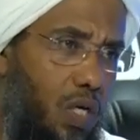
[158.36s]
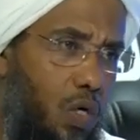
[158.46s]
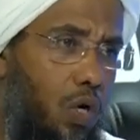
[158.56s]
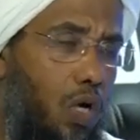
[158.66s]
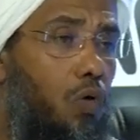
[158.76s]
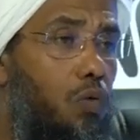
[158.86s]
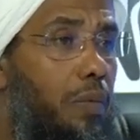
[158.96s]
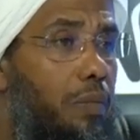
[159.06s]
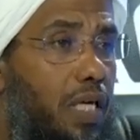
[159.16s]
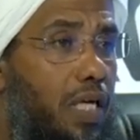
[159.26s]

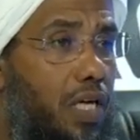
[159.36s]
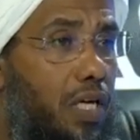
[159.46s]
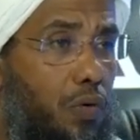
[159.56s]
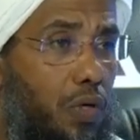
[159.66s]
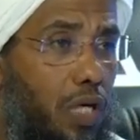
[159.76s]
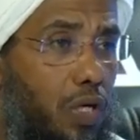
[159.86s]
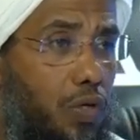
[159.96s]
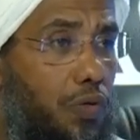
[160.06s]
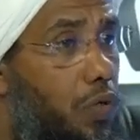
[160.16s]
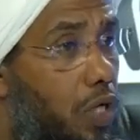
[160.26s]
ولربما إذا ذكر
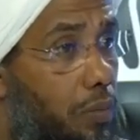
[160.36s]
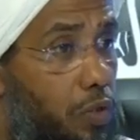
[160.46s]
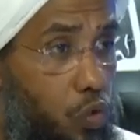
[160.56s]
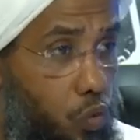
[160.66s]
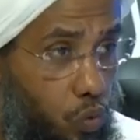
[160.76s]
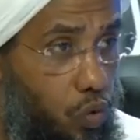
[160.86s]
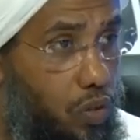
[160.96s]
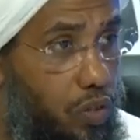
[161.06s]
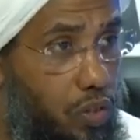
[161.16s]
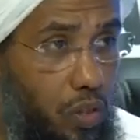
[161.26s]
ذكر بالسوء
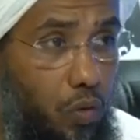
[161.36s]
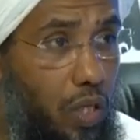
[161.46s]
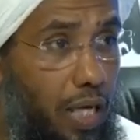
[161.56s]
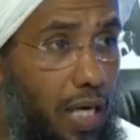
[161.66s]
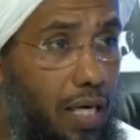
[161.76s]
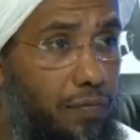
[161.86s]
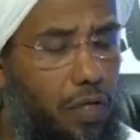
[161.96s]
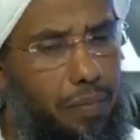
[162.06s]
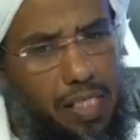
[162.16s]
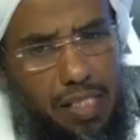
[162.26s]
نسأل الله
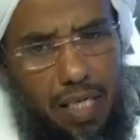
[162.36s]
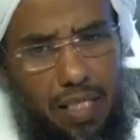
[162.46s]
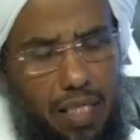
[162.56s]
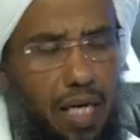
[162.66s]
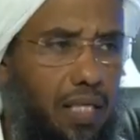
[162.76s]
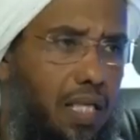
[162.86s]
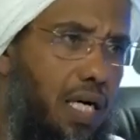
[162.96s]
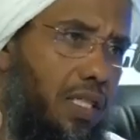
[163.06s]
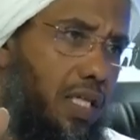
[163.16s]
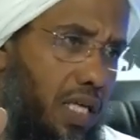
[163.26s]
العافية وما زالت
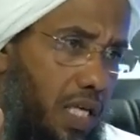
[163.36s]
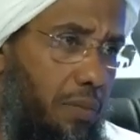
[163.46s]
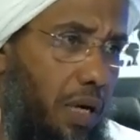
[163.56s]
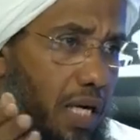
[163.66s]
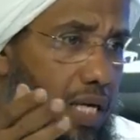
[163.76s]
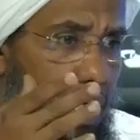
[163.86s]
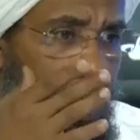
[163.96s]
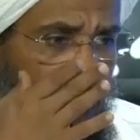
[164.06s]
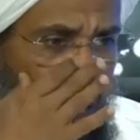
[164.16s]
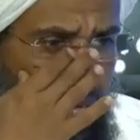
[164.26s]
الأحداث قريبة
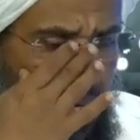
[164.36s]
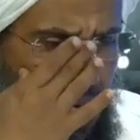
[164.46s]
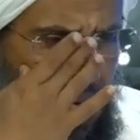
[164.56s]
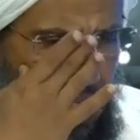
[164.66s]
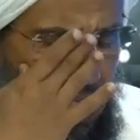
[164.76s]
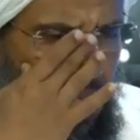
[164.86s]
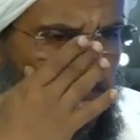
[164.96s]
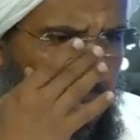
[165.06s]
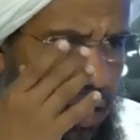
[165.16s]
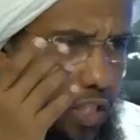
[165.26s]
لناس
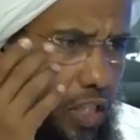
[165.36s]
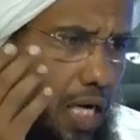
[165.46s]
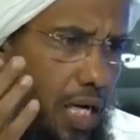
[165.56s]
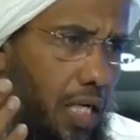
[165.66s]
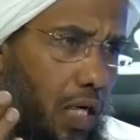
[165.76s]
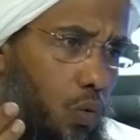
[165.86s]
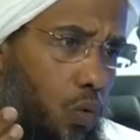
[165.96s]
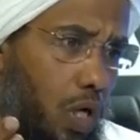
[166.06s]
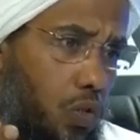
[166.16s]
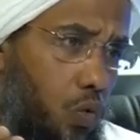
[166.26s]
يعني
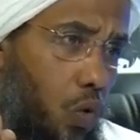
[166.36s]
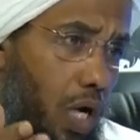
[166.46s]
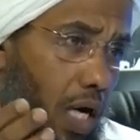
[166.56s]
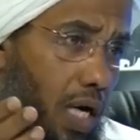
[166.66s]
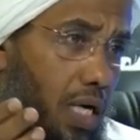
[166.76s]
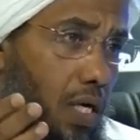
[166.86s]
شايعوا الطغاة